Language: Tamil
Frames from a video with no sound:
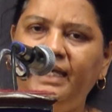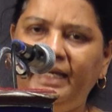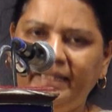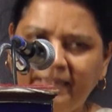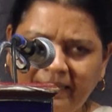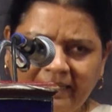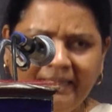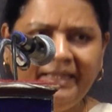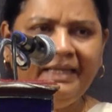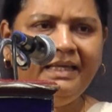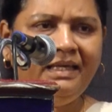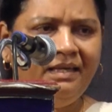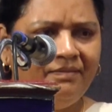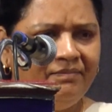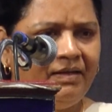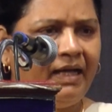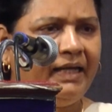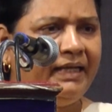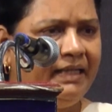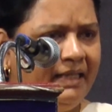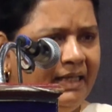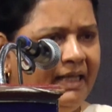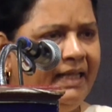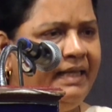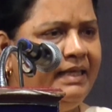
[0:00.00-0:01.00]
எதுக்கு இங்கே
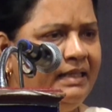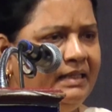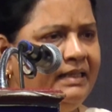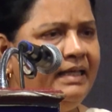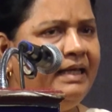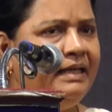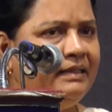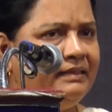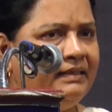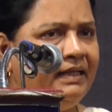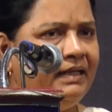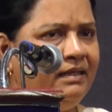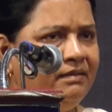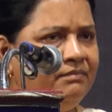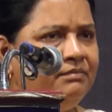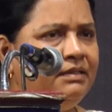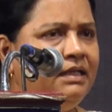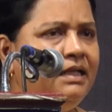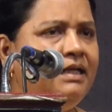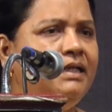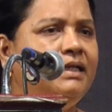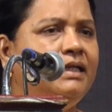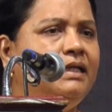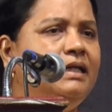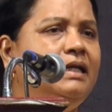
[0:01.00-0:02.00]
அகில இந்திய
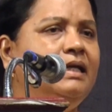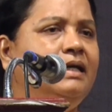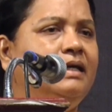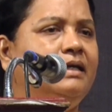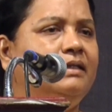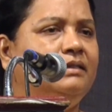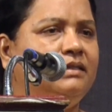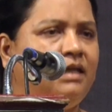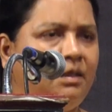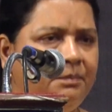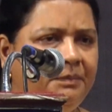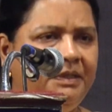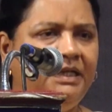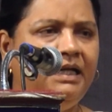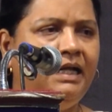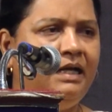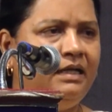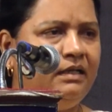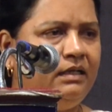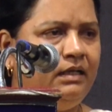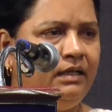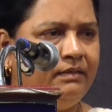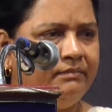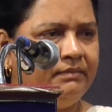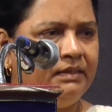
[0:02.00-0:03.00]
தேர்வுனா என்ன
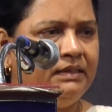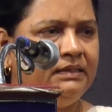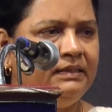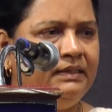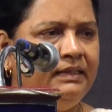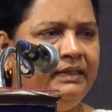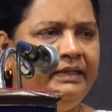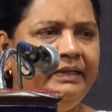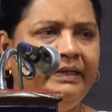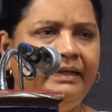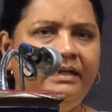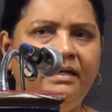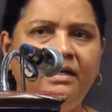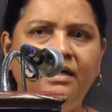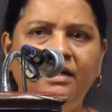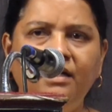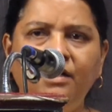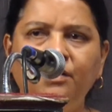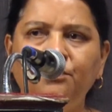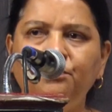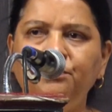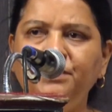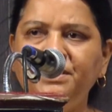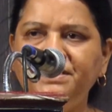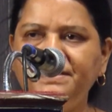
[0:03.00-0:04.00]
தமிழ்நாட்டில் வந்து
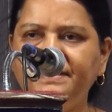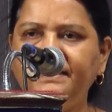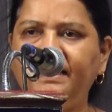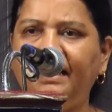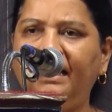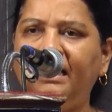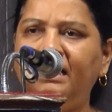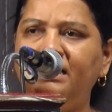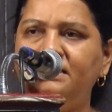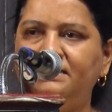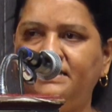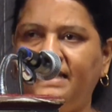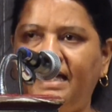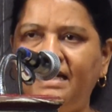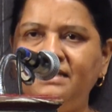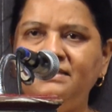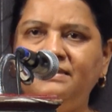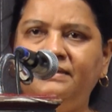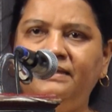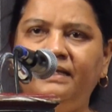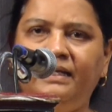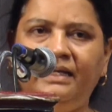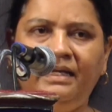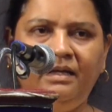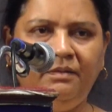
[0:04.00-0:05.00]
மிஸ்ரா
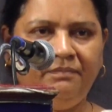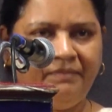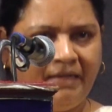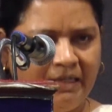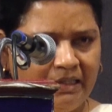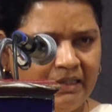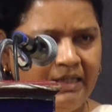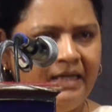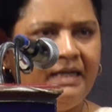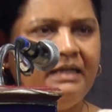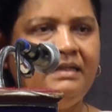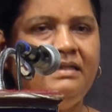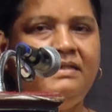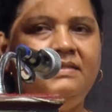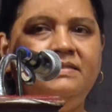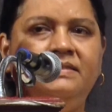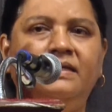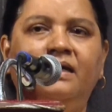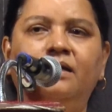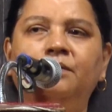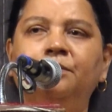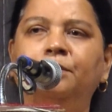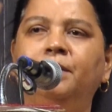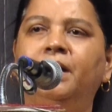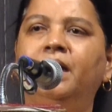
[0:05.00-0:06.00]
சாஸ்திரி வடநாட்டு
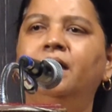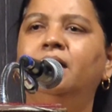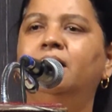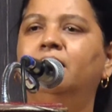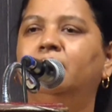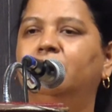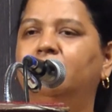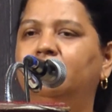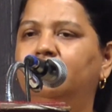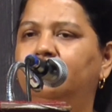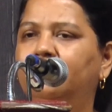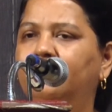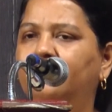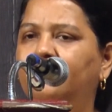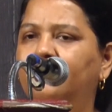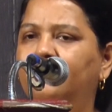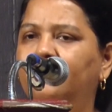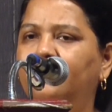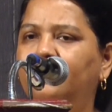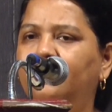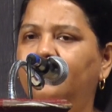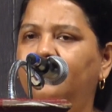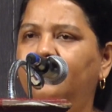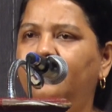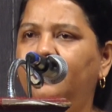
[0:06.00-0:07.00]
சர்மா
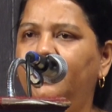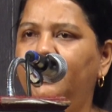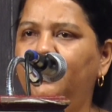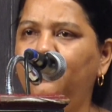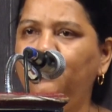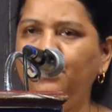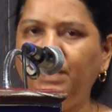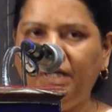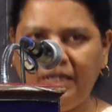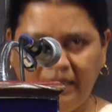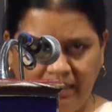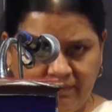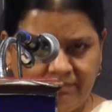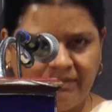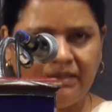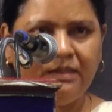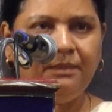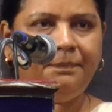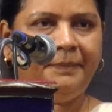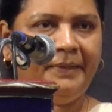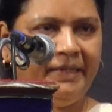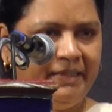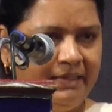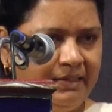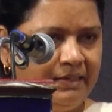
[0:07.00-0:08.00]
இவங்கெல்லாம்
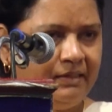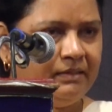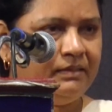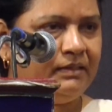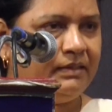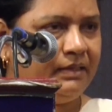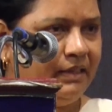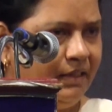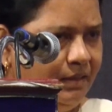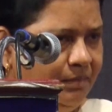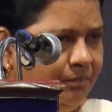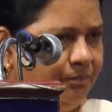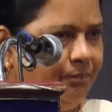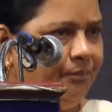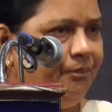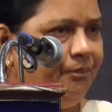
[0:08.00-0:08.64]
வந்து படிக்கிறதுக்கா